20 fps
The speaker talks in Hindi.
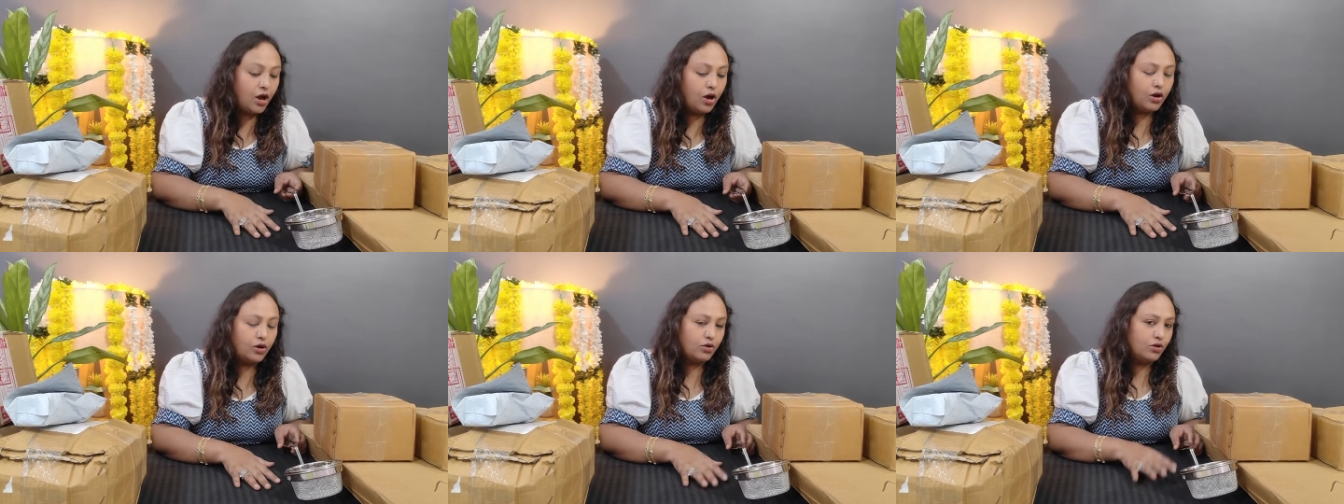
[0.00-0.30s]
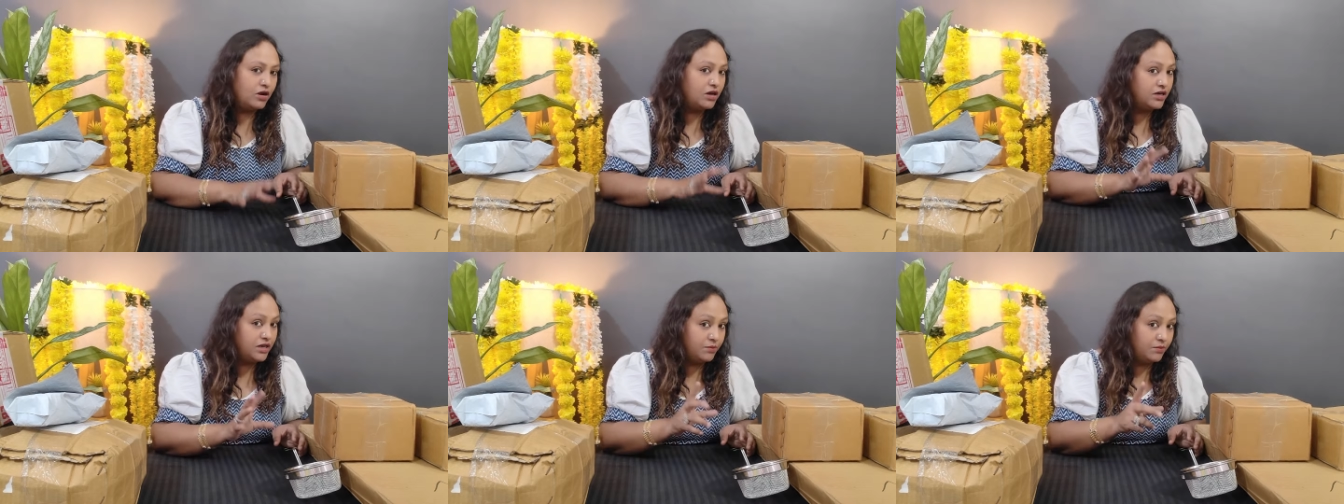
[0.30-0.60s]
और
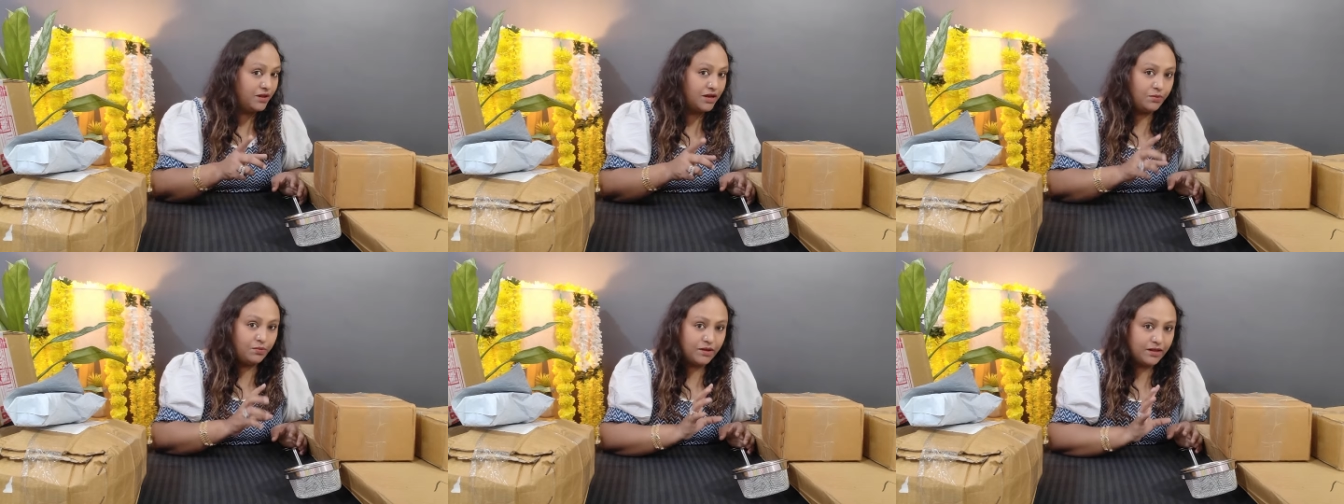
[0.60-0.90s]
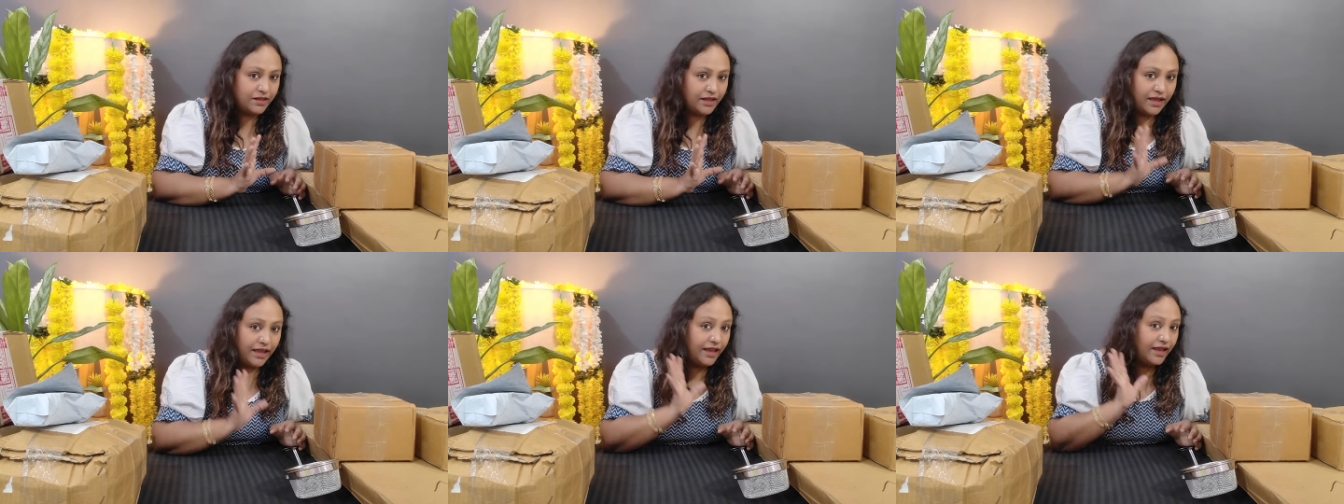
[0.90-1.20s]
क्वालिटी मैंने
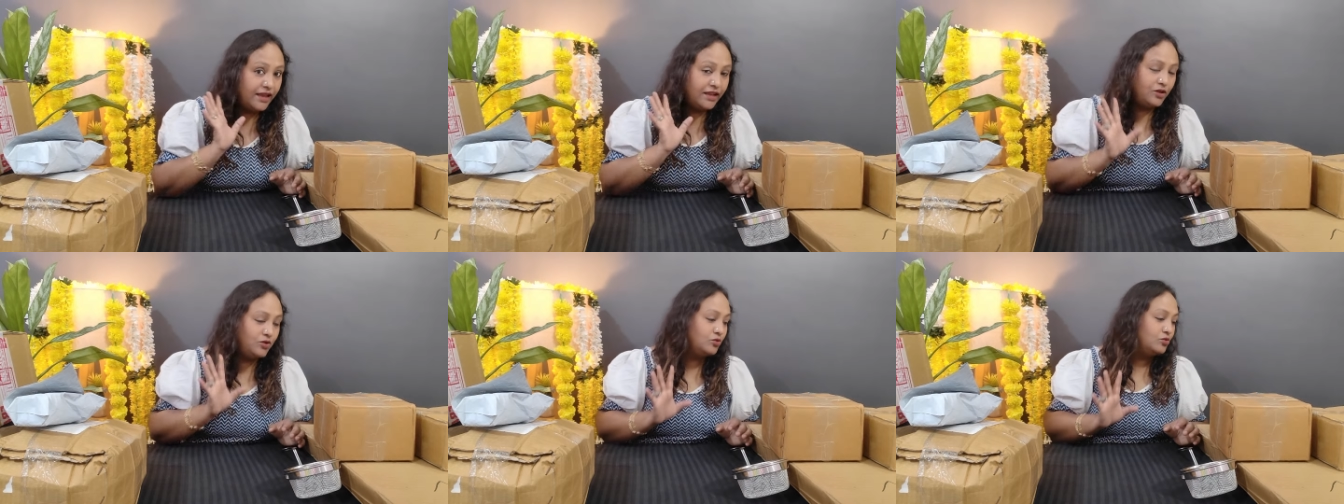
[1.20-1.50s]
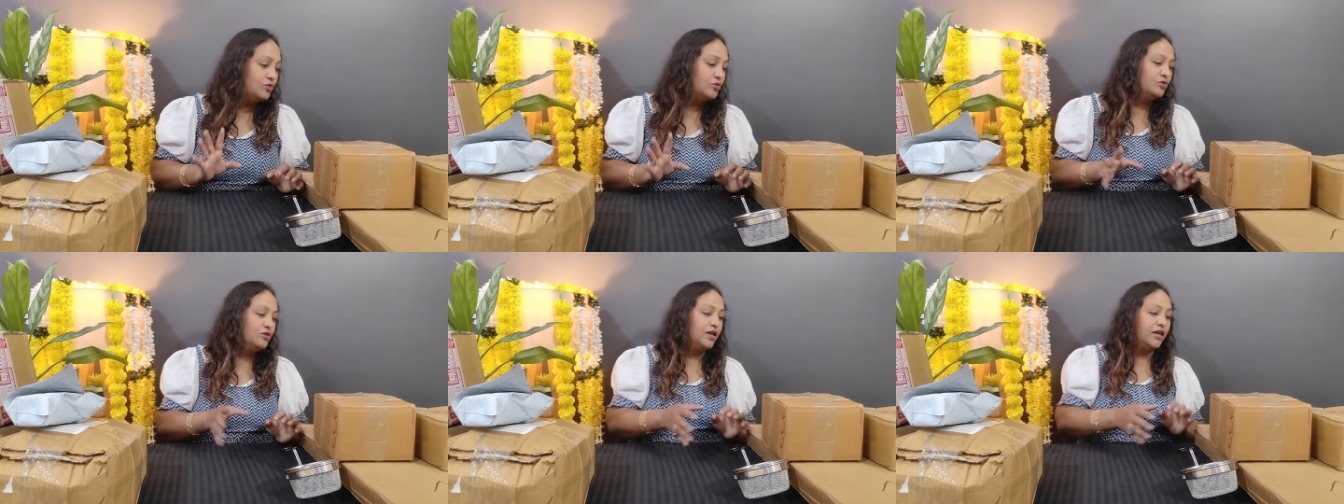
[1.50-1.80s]
बताया है
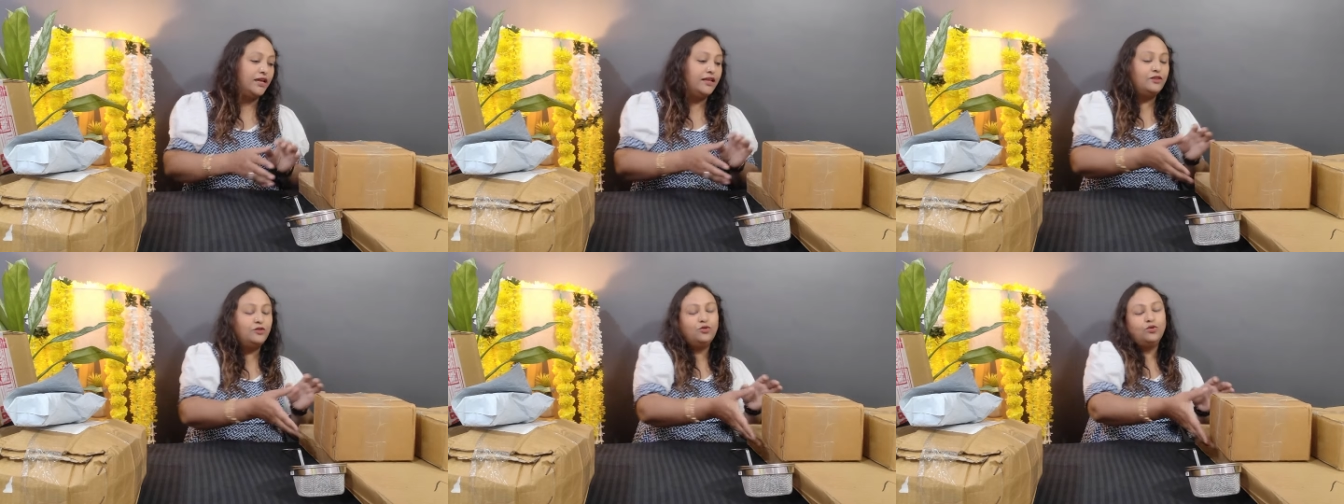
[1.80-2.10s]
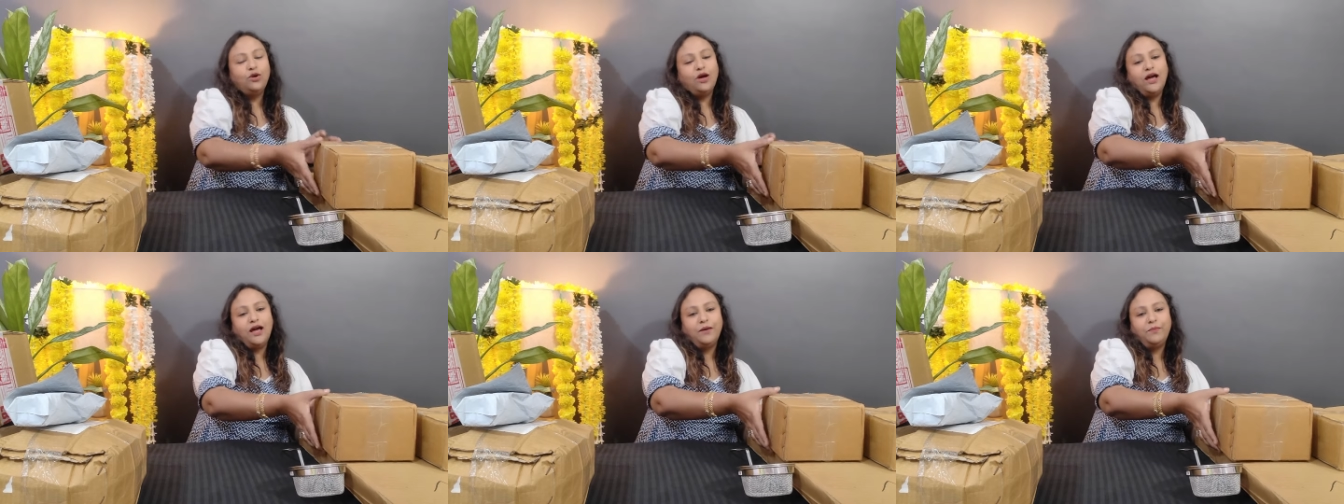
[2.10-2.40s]
टू गुड है
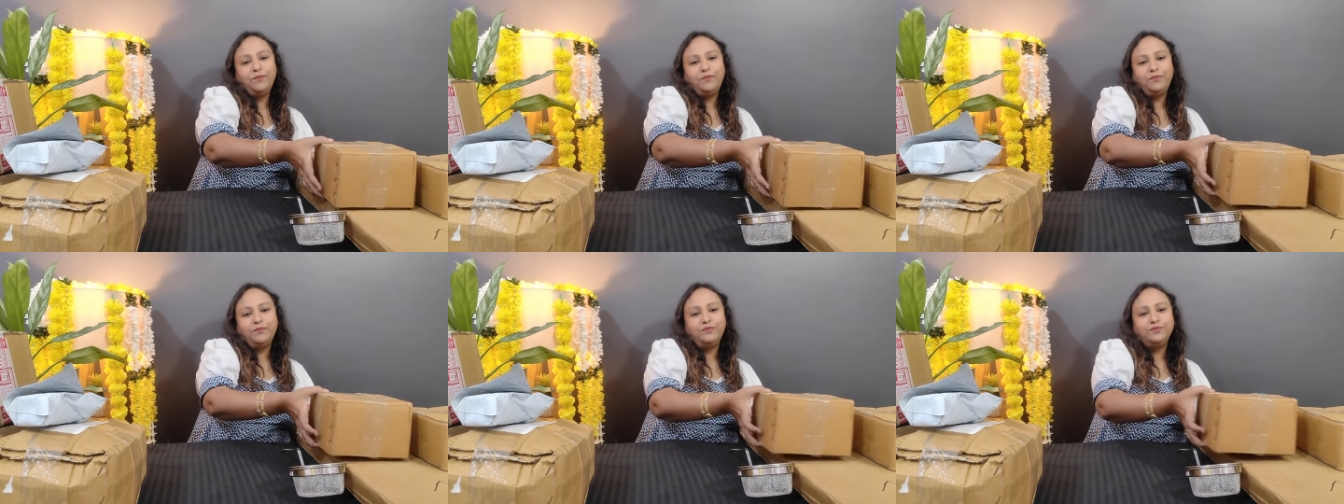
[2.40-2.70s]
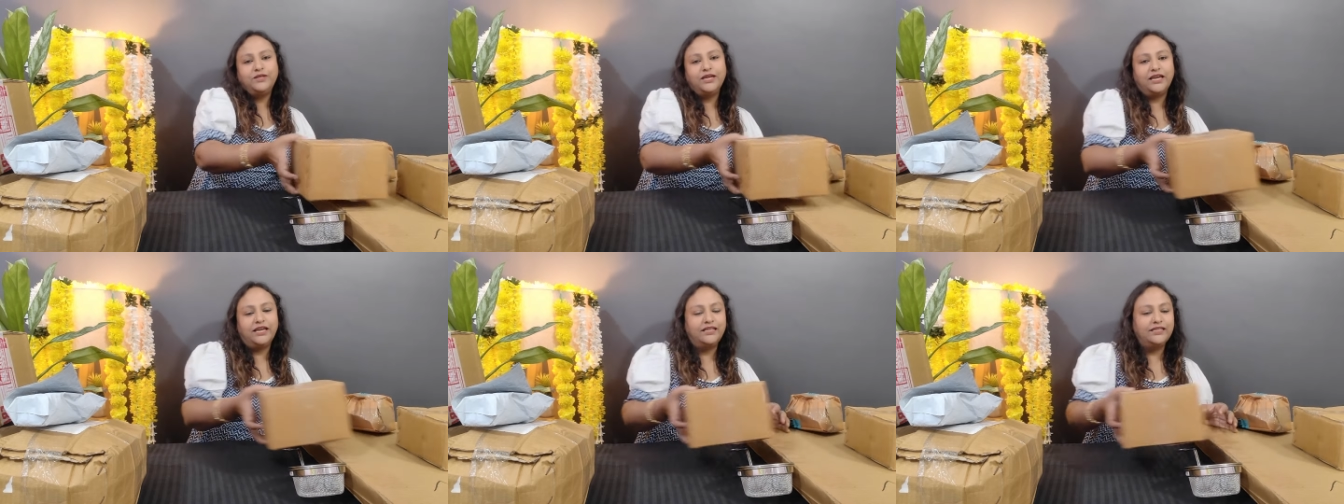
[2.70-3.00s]
तो आप
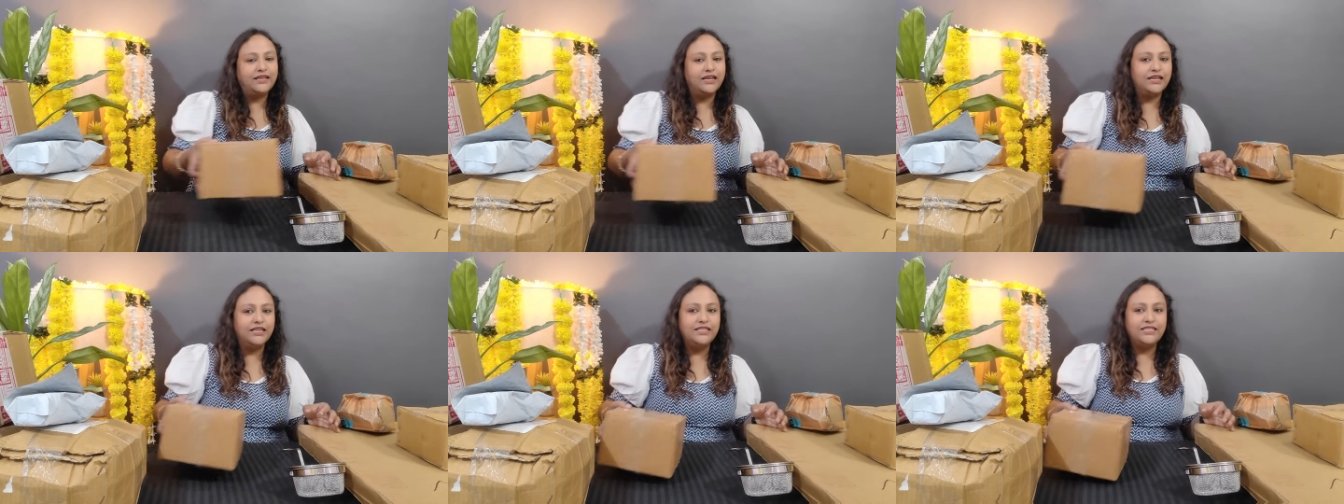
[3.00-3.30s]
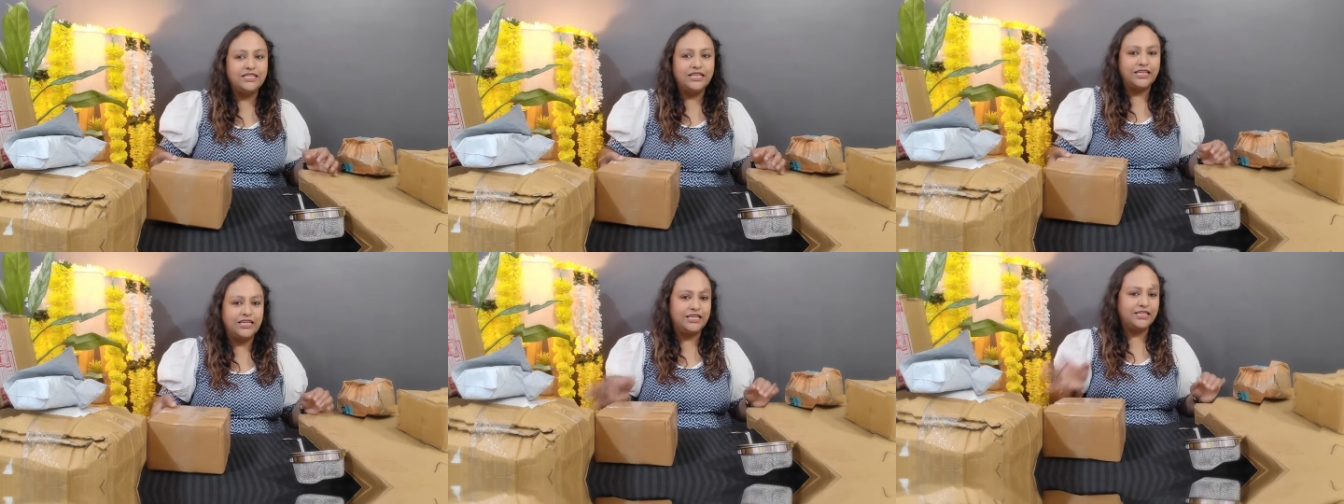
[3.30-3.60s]
जाइए जाके
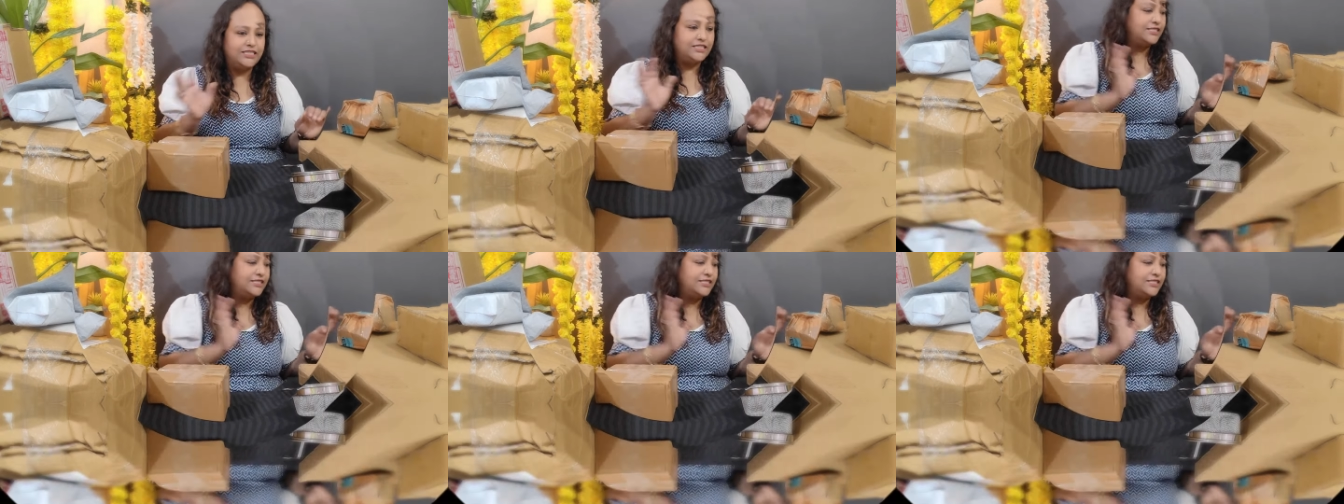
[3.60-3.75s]
चेक कीजिए